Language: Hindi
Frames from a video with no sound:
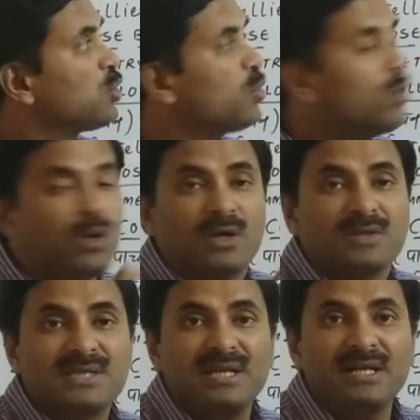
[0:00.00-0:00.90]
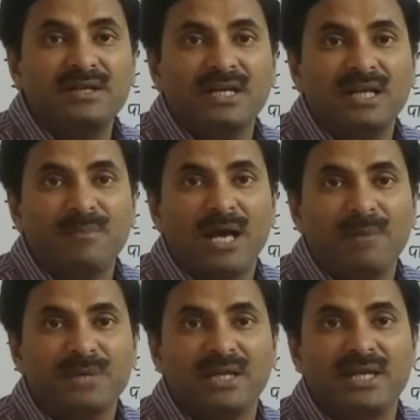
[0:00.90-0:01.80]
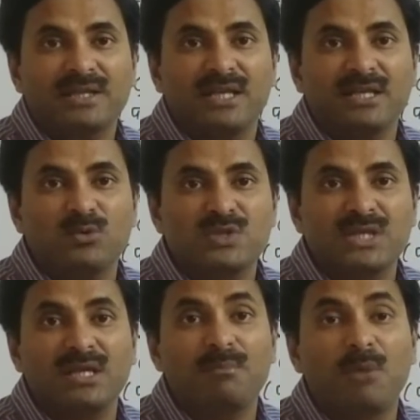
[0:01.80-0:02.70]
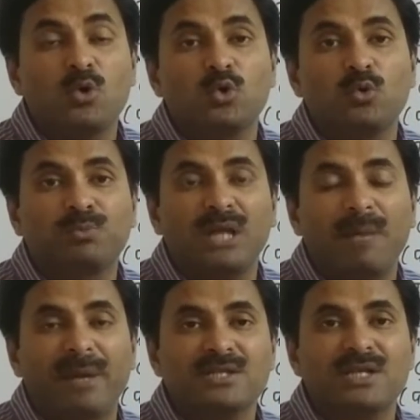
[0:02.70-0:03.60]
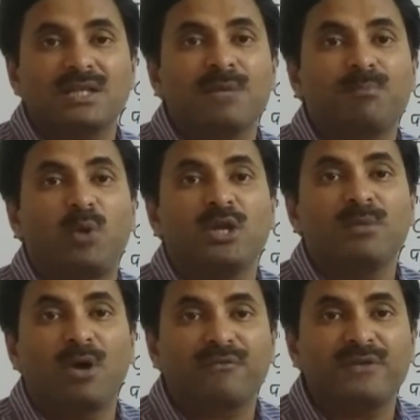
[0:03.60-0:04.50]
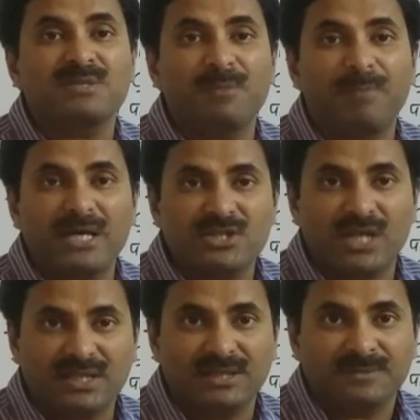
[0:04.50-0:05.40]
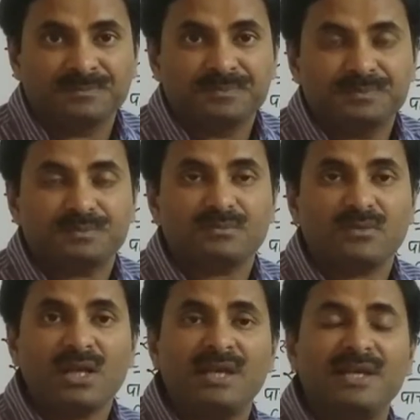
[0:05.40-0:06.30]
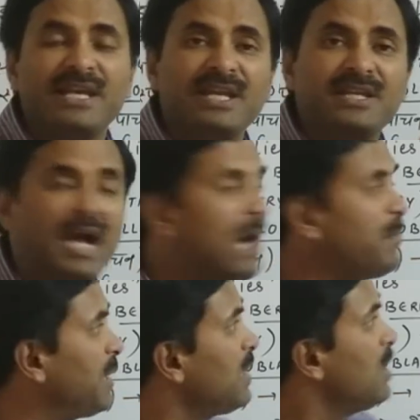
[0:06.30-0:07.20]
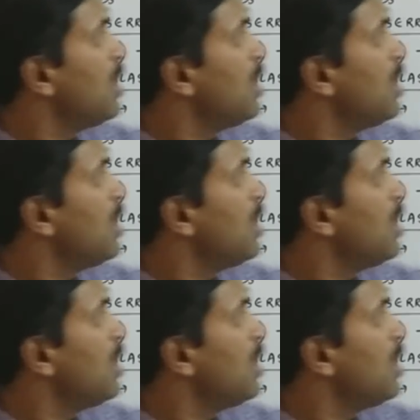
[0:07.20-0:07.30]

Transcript: तो सिलेंट्रेटा में आप क्या देखते हैं कि उसके अंदर बहुरूपता पाई जाती है पॉलीमॉर्फिज्म पाई जाती है लेकिन यहां पर